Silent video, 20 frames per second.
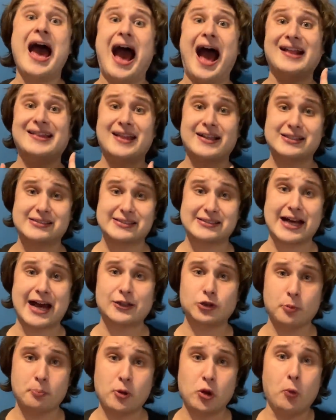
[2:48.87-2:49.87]

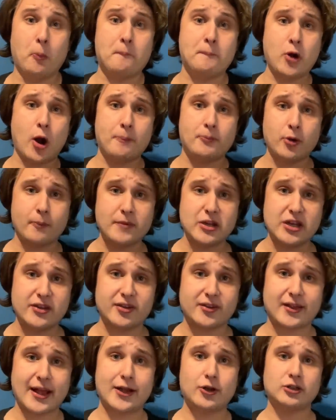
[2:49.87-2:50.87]
atestado pelo próprio
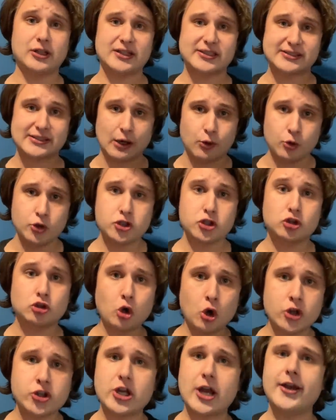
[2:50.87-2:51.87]
Ministério da Saúde
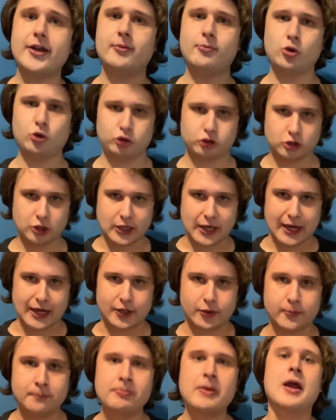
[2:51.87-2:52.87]
do Jair
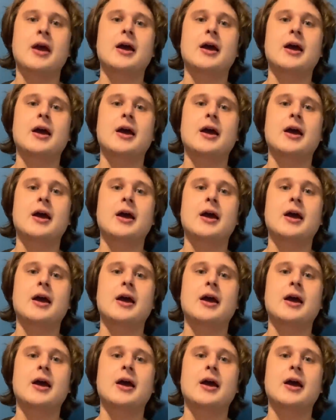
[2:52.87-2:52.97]
Bolsonaro.